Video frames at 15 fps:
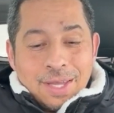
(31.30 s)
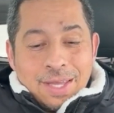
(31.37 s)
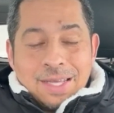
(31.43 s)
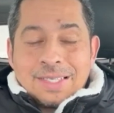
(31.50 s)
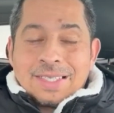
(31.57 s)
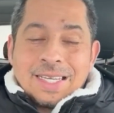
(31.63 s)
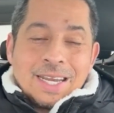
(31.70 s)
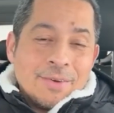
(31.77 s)

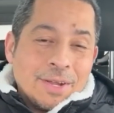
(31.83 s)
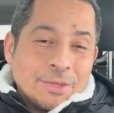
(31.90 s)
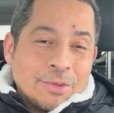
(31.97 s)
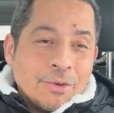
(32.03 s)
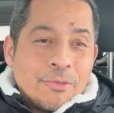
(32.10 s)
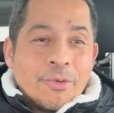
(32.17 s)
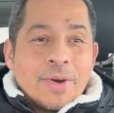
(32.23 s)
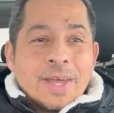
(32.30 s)
está
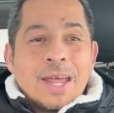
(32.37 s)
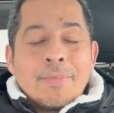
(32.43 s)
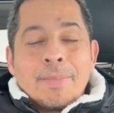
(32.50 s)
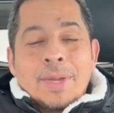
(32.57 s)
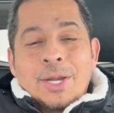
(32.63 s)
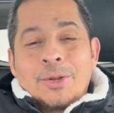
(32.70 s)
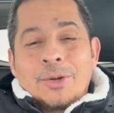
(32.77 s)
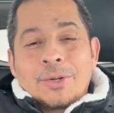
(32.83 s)
nevando fuera,
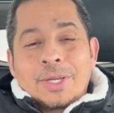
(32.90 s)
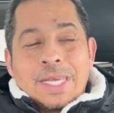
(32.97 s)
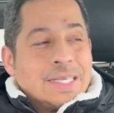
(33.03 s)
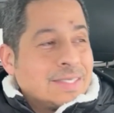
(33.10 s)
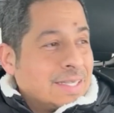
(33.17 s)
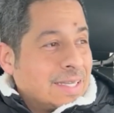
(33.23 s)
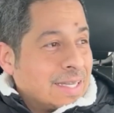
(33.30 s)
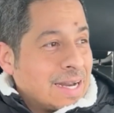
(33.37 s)
menos
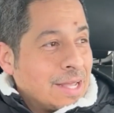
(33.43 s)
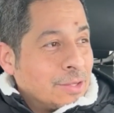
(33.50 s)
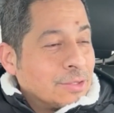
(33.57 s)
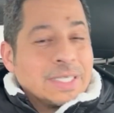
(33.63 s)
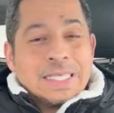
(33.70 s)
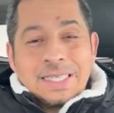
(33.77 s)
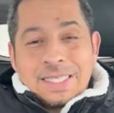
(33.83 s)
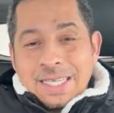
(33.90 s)
15 grados
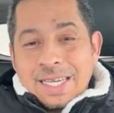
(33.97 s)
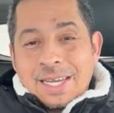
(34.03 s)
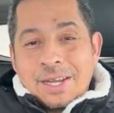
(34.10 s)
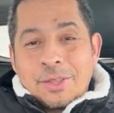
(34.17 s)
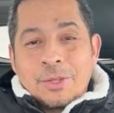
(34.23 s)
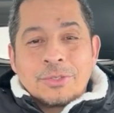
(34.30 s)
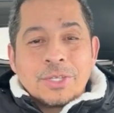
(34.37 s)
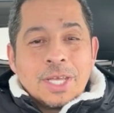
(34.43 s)

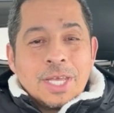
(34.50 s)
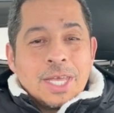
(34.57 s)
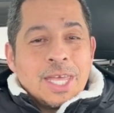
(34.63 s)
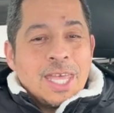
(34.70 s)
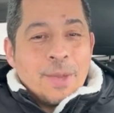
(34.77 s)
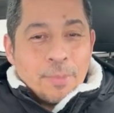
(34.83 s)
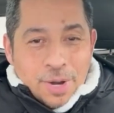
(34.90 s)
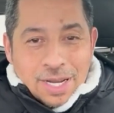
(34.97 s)
centígrados.
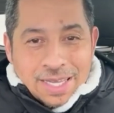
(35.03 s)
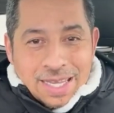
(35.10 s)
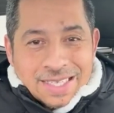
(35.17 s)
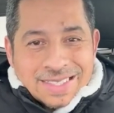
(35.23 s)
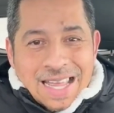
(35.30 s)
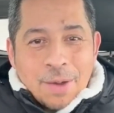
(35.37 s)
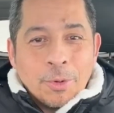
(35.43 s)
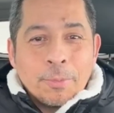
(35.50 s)
Y por aquí
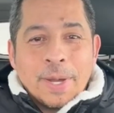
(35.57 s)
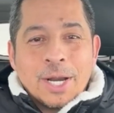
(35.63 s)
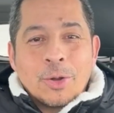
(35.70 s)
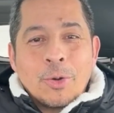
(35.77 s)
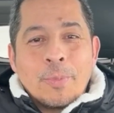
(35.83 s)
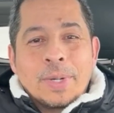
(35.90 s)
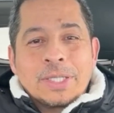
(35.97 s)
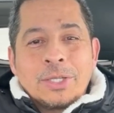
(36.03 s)
estamos para
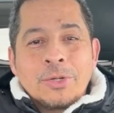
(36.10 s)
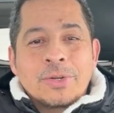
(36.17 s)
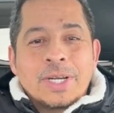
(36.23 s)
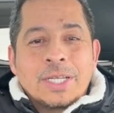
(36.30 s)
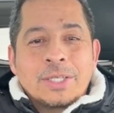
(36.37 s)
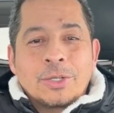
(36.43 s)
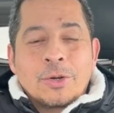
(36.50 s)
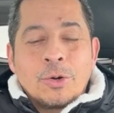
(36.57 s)
compartir un
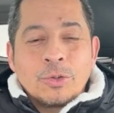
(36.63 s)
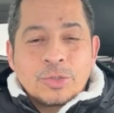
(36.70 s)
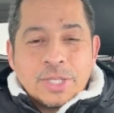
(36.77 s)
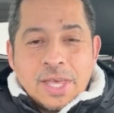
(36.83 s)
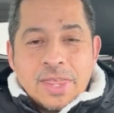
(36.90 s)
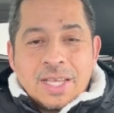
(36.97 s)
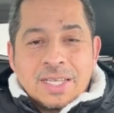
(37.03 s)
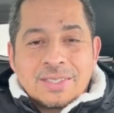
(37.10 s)
rato con
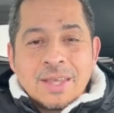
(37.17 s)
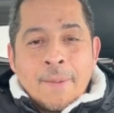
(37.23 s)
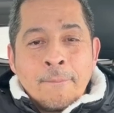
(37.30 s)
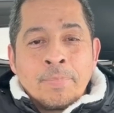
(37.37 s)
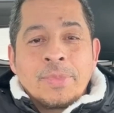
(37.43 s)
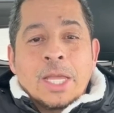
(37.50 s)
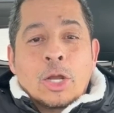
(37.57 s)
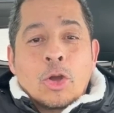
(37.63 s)
ustedes
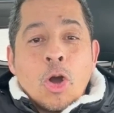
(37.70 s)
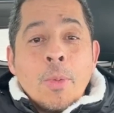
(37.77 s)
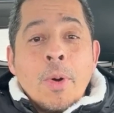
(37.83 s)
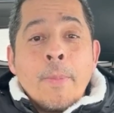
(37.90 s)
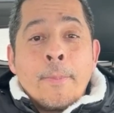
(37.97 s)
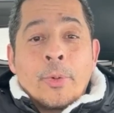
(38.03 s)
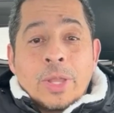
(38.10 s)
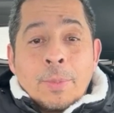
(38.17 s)
de
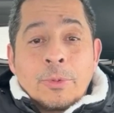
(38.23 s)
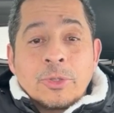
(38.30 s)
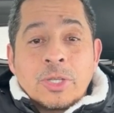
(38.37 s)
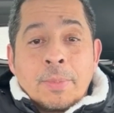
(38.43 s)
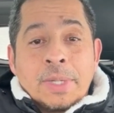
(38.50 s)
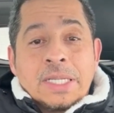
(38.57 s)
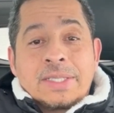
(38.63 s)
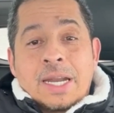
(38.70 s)
cómo podemos
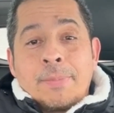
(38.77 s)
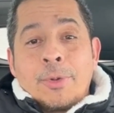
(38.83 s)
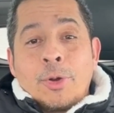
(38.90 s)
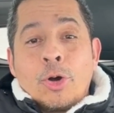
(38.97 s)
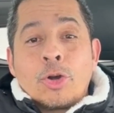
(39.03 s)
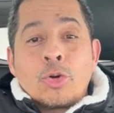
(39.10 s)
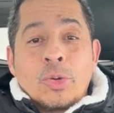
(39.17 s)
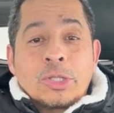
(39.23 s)
administrar
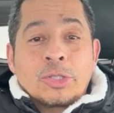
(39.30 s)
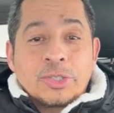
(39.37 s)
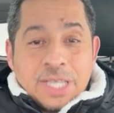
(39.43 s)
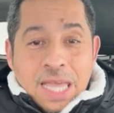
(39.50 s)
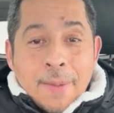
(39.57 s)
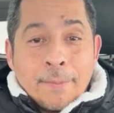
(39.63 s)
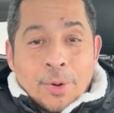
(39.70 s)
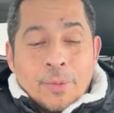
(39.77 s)
mejor nuestro
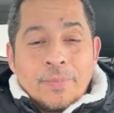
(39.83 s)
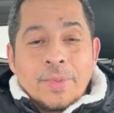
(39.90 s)
tiempo.